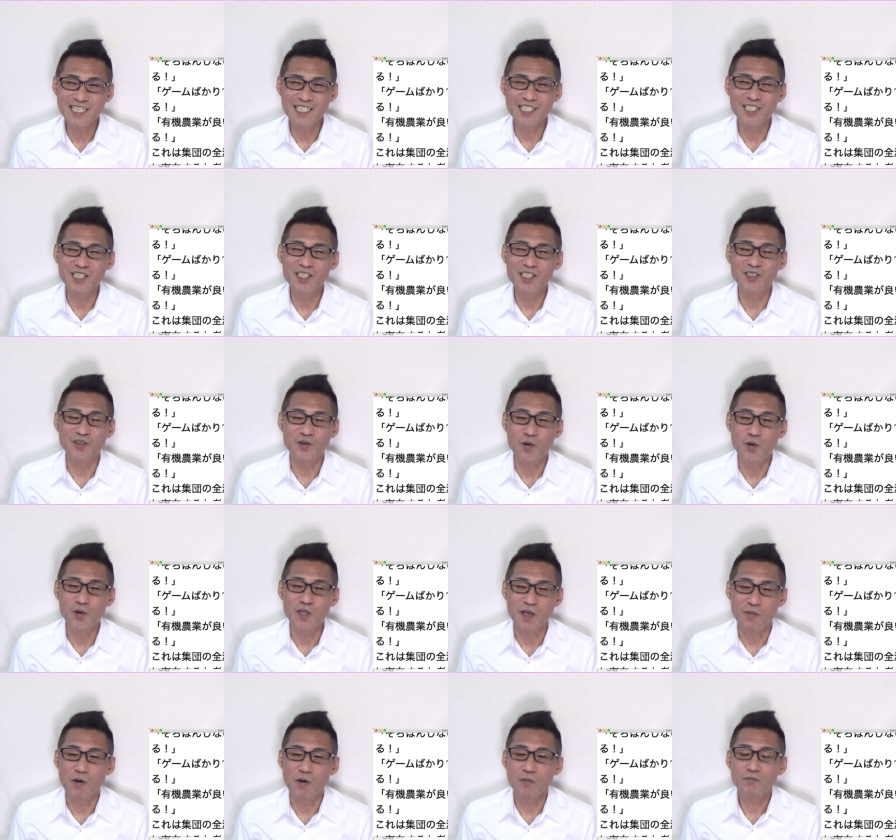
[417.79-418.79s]
ずいるどこ
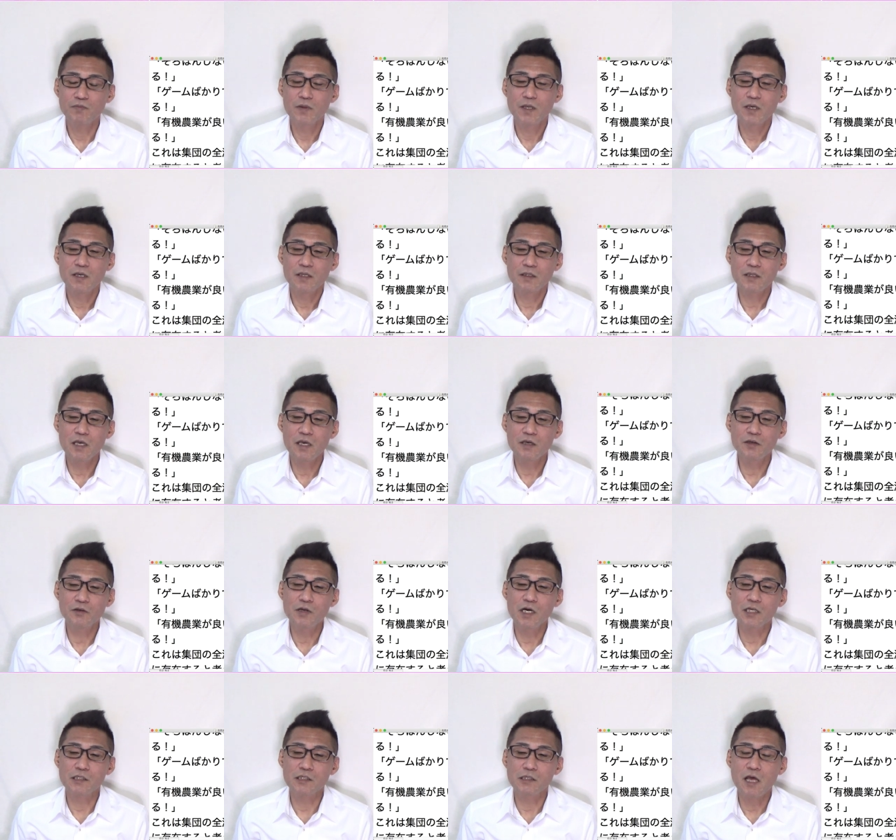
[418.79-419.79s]
にでも。っていう
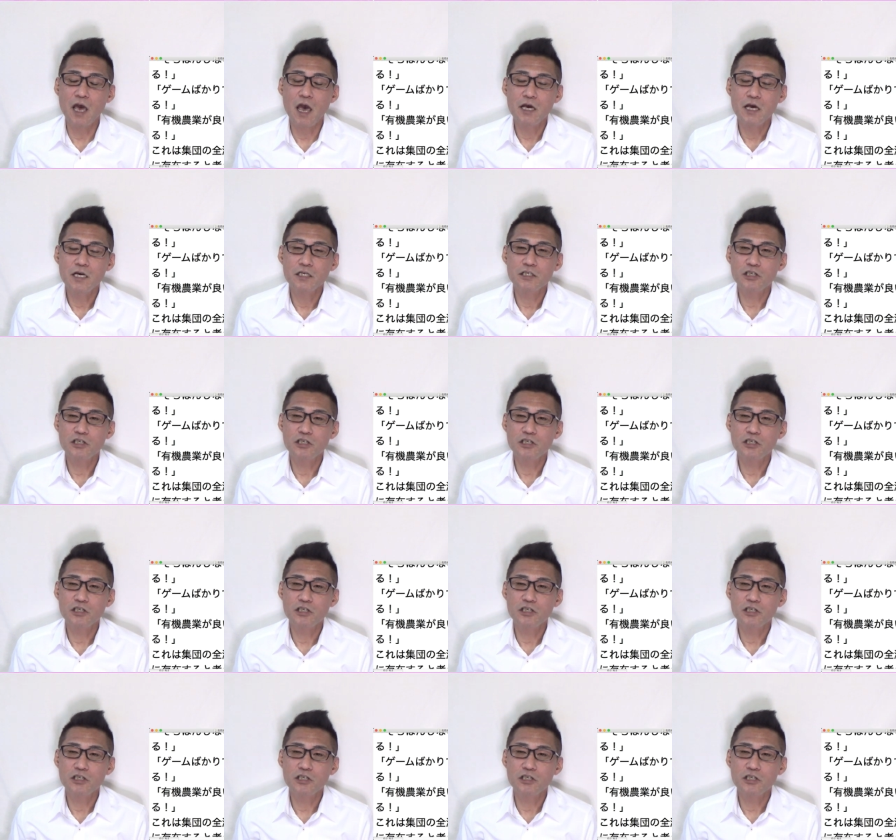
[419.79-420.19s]
のはですね、